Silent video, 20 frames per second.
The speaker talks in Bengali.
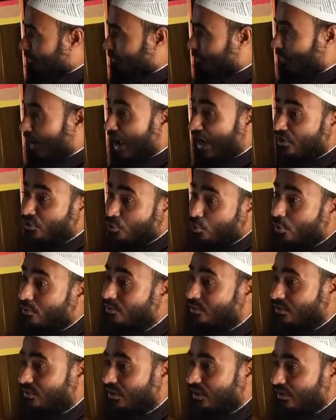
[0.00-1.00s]

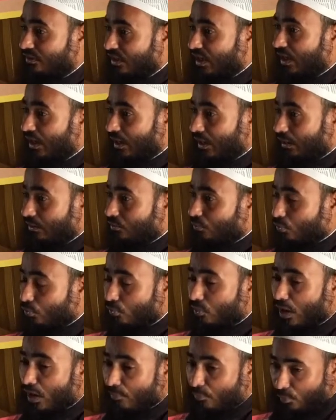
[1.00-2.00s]
বাষট্টিটা
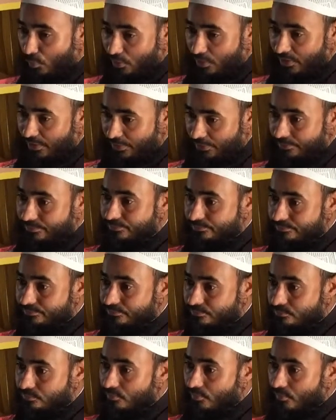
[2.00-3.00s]
গুণাবলী
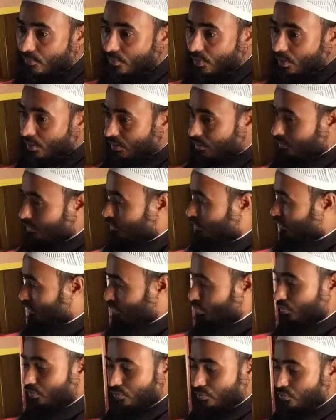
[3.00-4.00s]

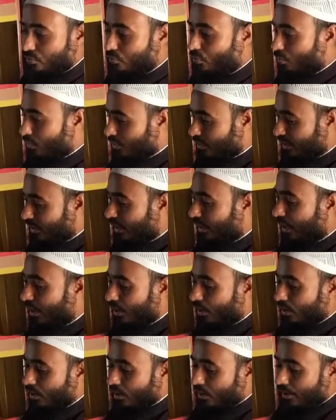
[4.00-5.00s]
নোট করে
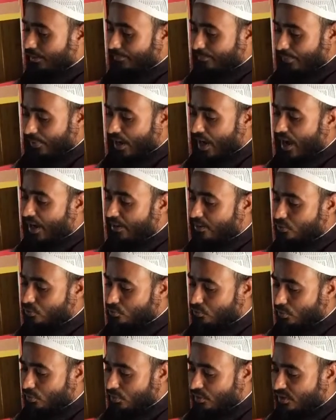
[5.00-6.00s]
প্রায়
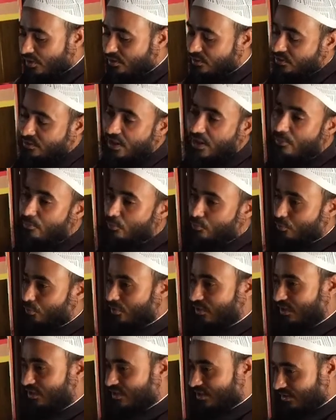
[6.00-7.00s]
চল্লিশটার মতো
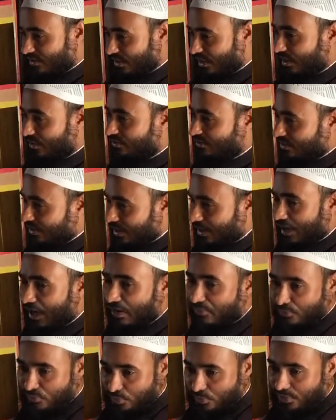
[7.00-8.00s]
লিখে দিয়ে আসছি
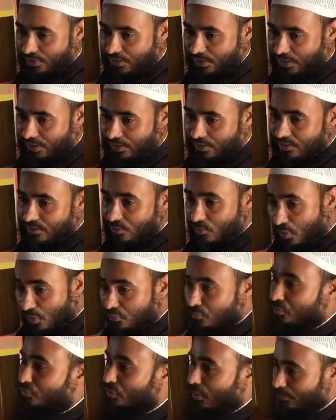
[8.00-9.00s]
আলহামদুলিল্লাহ
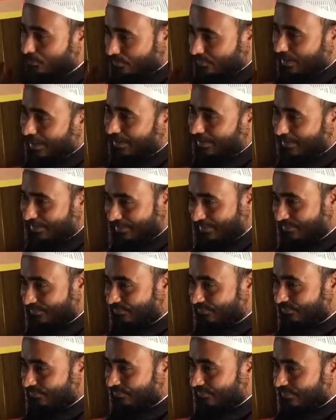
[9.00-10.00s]
গত সপ্তাহে
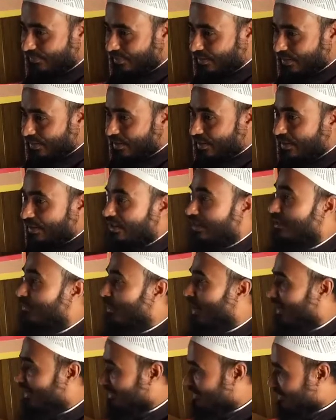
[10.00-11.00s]

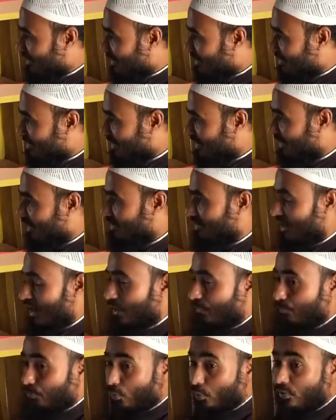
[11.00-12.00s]
ইমান কি জিনিস
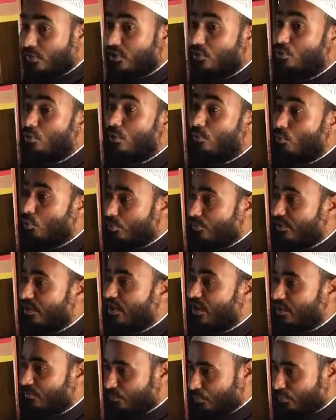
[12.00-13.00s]
আর প্রকৃত
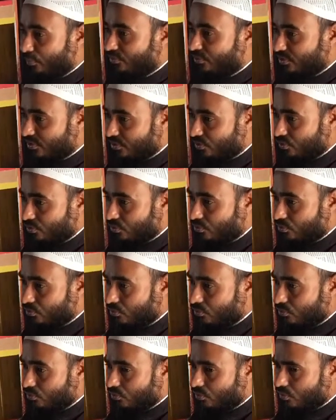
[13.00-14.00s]
মুমিনের বৈশিষ্ট্য
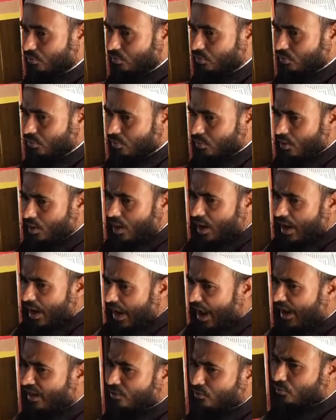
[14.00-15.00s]

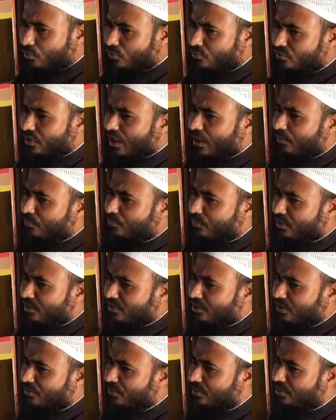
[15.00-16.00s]
এক কথায়
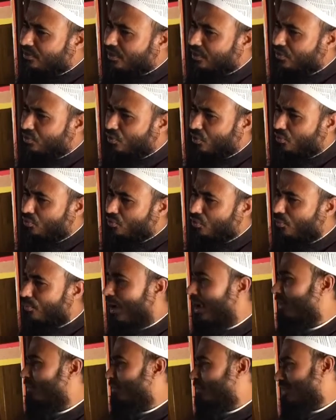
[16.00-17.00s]
পৃথিবীতে যত
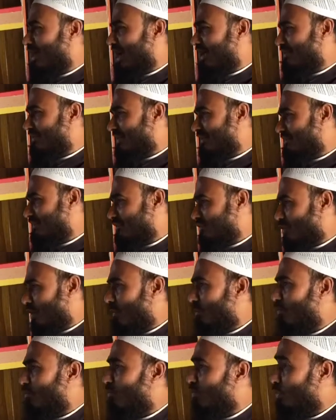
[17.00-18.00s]
ভালো কাজ আছে
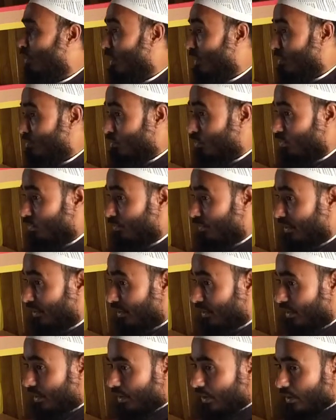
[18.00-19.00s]
সবগুলোই করবে
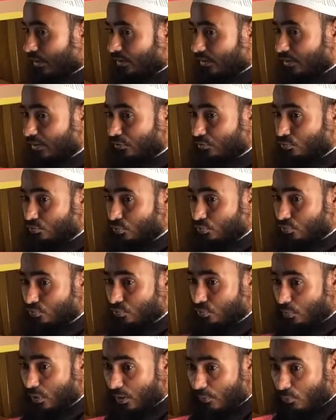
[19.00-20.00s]
কিন্তু
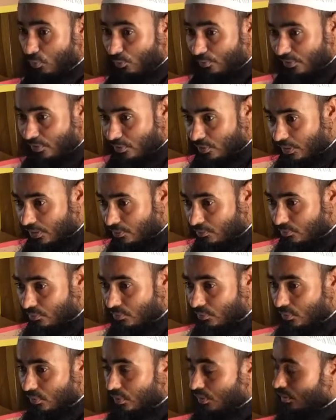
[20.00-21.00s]
সুরা মুমিনের
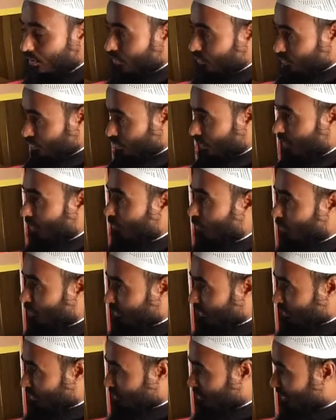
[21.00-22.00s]
সুরা
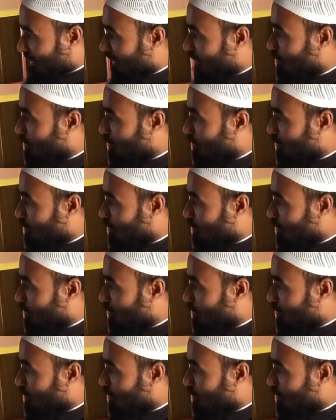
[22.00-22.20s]
মিনুনের